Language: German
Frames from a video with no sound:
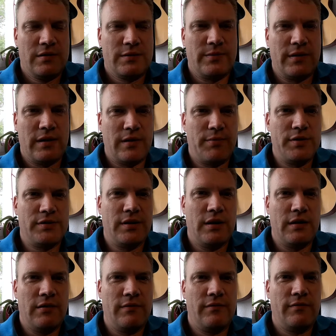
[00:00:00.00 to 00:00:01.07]
zwar habe ich
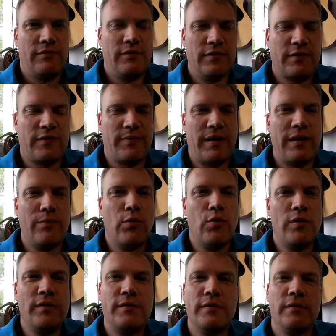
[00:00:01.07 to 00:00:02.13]
ja vor zwei
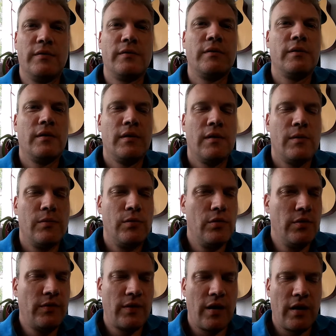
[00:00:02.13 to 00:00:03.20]
Monaten,
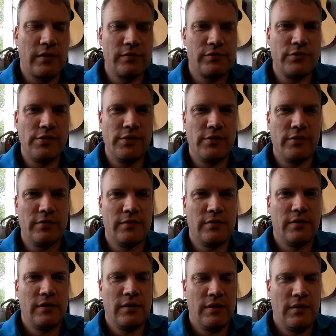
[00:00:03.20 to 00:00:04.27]
Montagen, Entschuldigung,
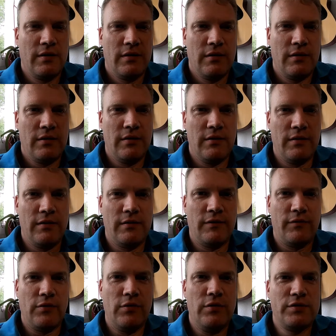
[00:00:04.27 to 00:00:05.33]
äh, eine
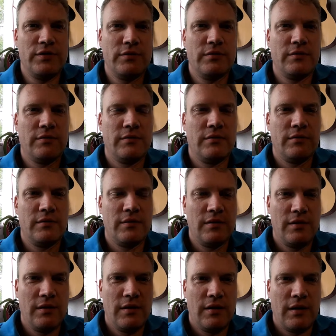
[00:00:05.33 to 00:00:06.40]
Verlosung
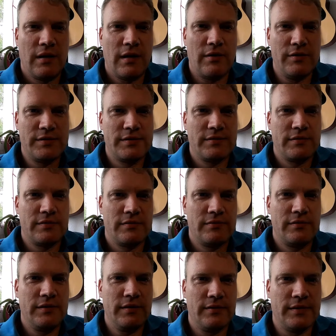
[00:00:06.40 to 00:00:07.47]
aus
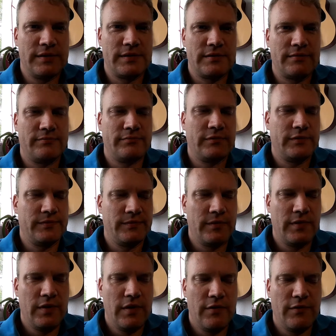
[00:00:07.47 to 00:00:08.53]
wieder was,
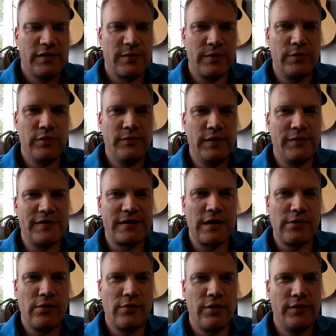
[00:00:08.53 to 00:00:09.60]
zwei Monaten wieder was
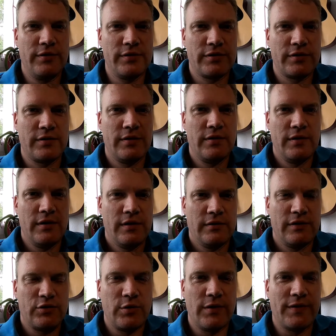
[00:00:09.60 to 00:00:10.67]
angekündigt, dass
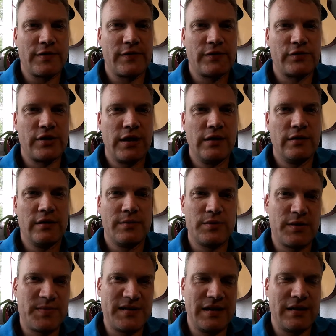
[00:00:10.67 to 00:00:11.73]
ich wieder was verschenke. Ich habe
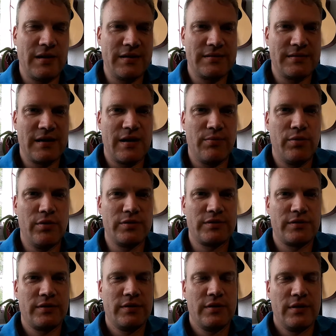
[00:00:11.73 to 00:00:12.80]
10.000 Abos.
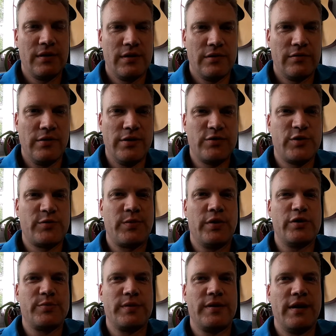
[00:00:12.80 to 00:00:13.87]
Da wollte ich mich bei euch
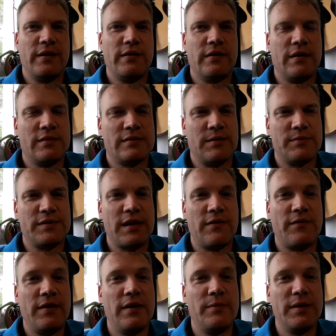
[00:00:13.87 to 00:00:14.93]
bedenken. Ja, es haben sehr
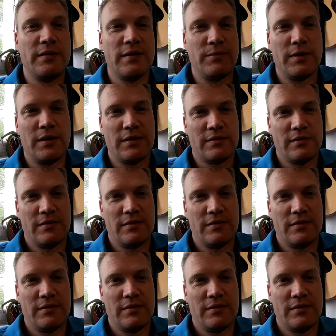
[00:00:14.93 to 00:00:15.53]
viele mitgemacht,